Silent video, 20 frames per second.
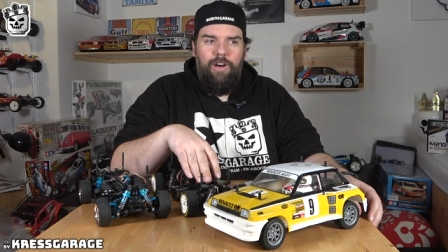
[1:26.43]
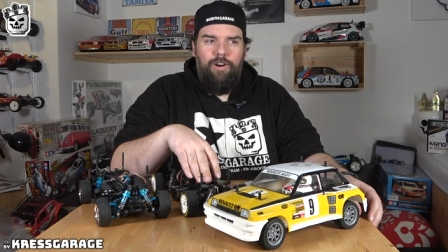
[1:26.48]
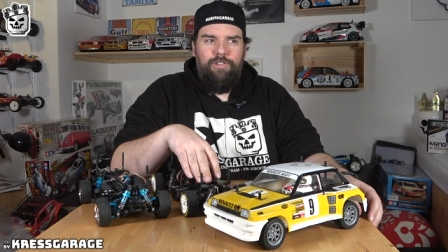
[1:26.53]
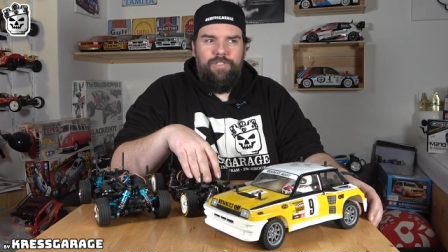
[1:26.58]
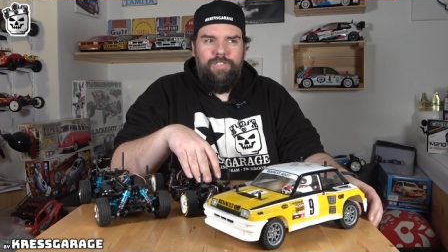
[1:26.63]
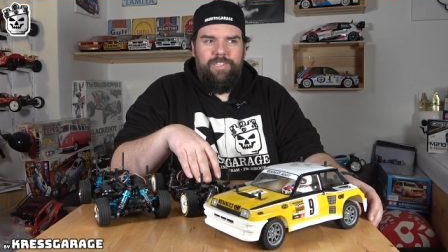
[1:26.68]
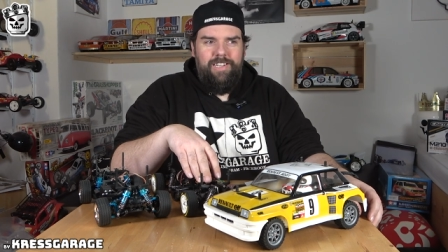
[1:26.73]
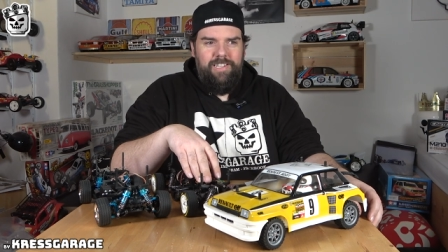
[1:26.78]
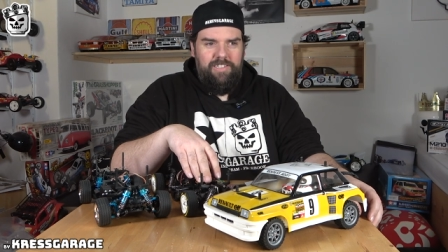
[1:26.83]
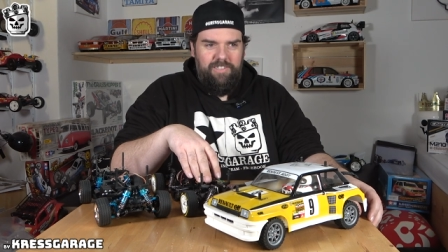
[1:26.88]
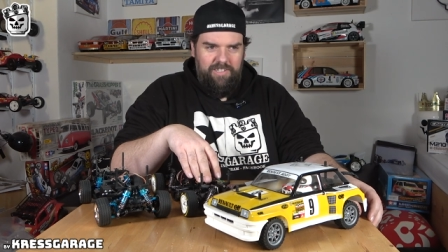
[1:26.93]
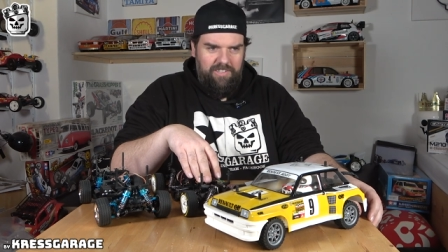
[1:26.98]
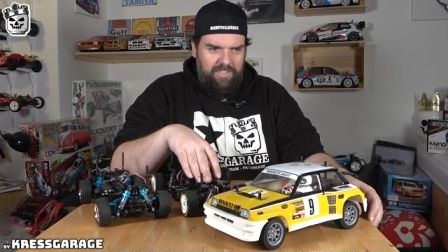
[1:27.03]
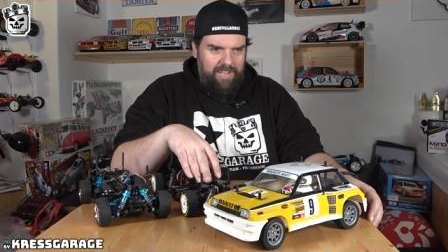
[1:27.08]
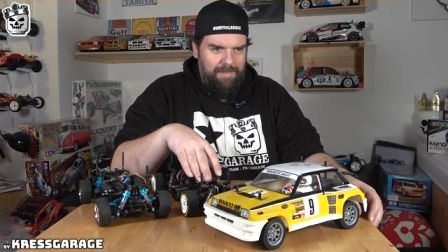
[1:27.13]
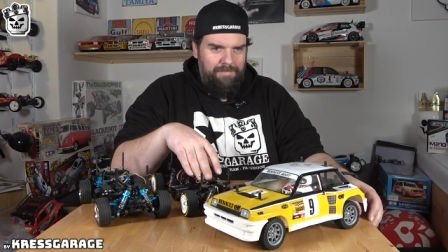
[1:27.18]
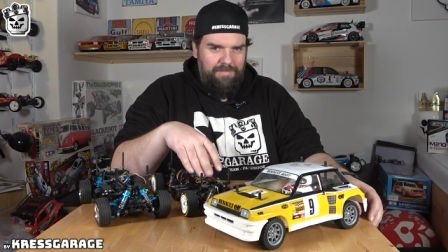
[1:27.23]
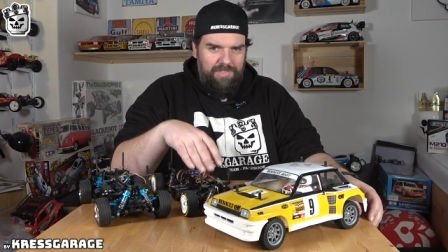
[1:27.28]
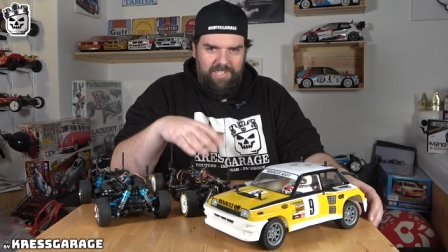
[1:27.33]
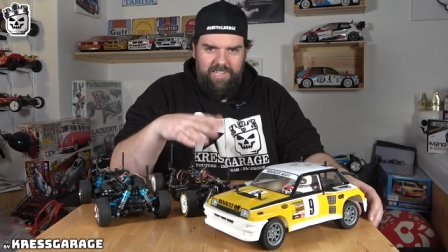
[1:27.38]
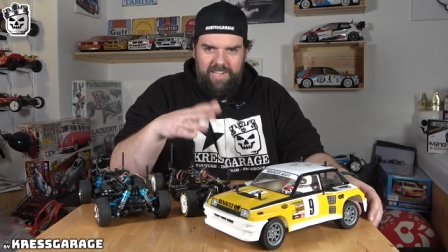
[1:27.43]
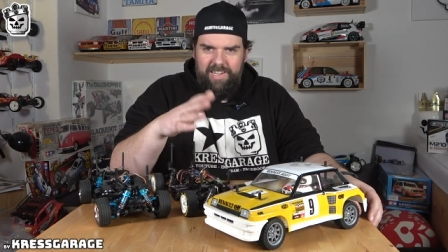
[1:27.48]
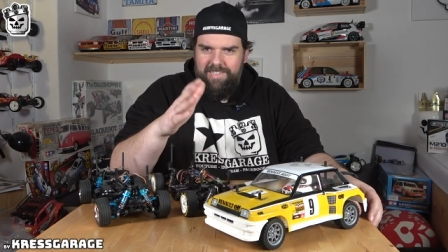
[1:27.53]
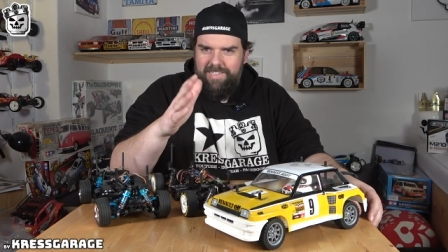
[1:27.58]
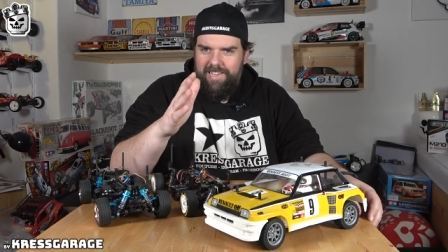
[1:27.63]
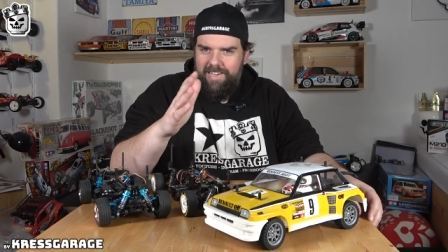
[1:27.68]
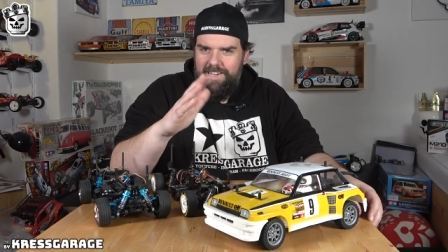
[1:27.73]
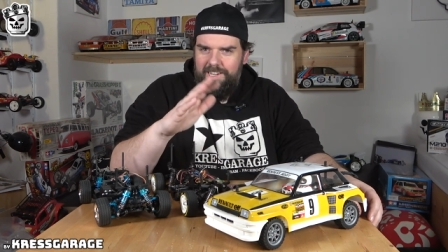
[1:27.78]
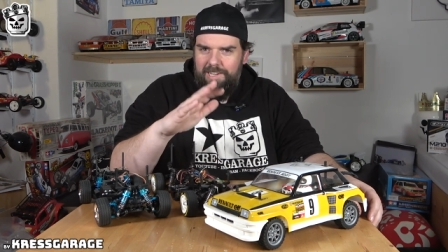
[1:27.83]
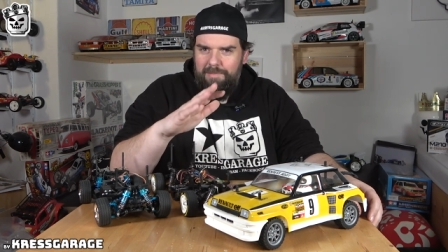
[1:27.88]
aus der DTM-Zeit,
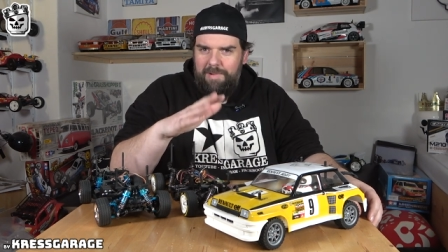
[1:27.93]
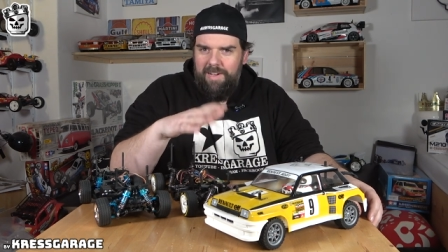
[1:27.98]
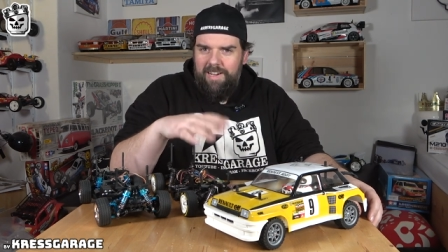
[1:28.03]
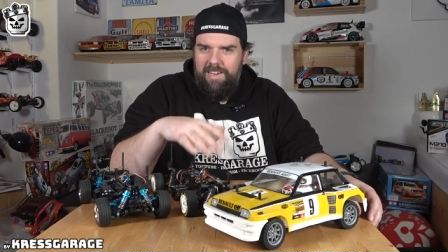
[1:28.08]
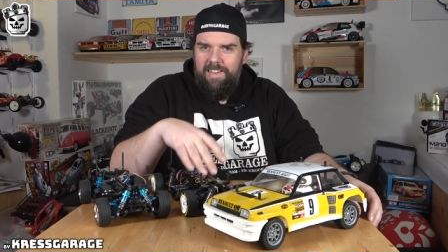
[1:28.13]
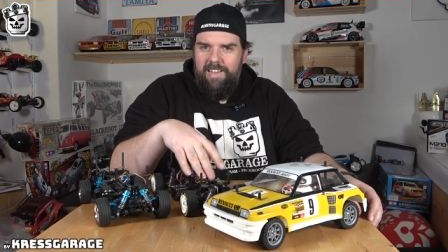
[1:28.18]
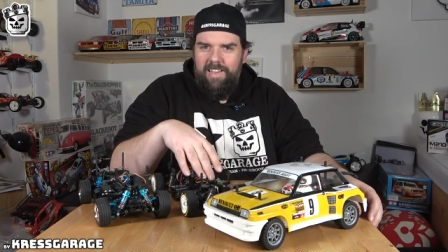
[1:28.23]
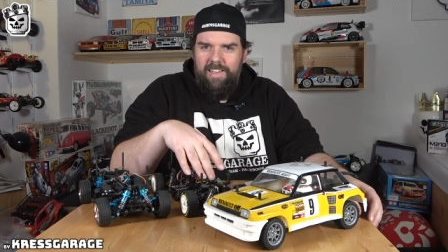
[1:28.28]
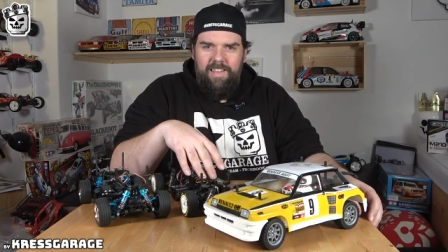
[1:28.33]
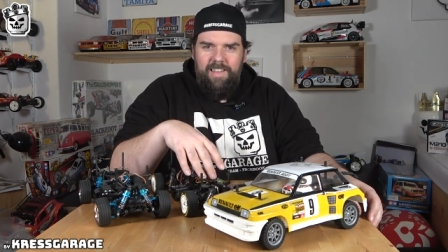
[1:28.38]
sage ich mal.